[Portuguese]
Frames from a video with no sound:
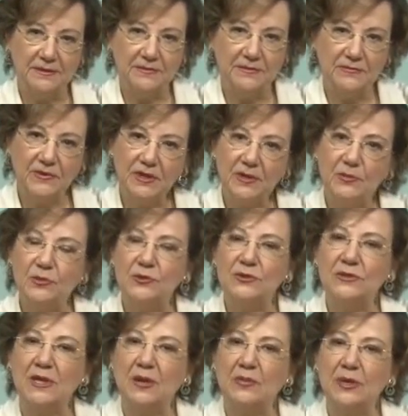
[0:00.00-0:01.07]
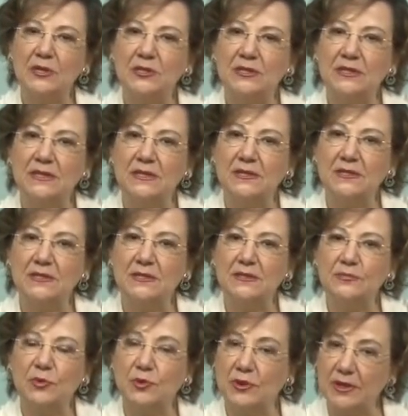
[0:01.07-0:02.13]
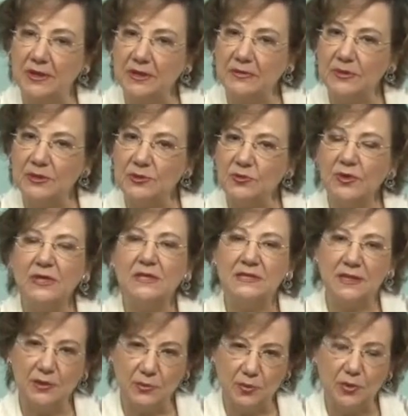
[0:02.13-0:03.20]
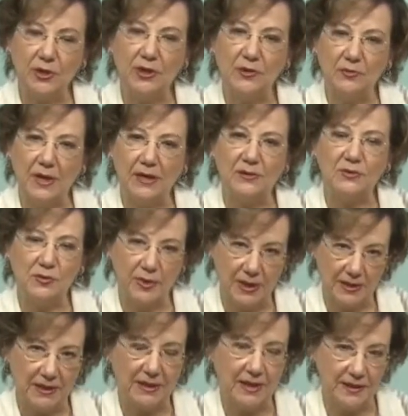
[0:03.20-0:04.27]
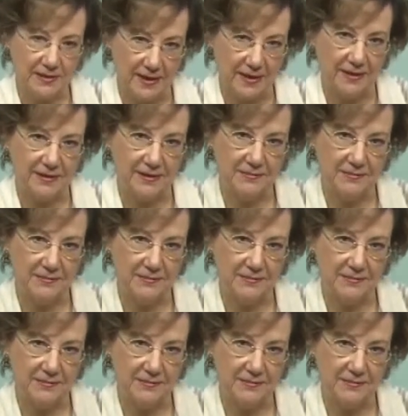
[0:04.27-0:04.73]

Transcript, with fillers: Vamos, a partir desses programas, conhecer um pouquinho mais sobre Allan Kardec.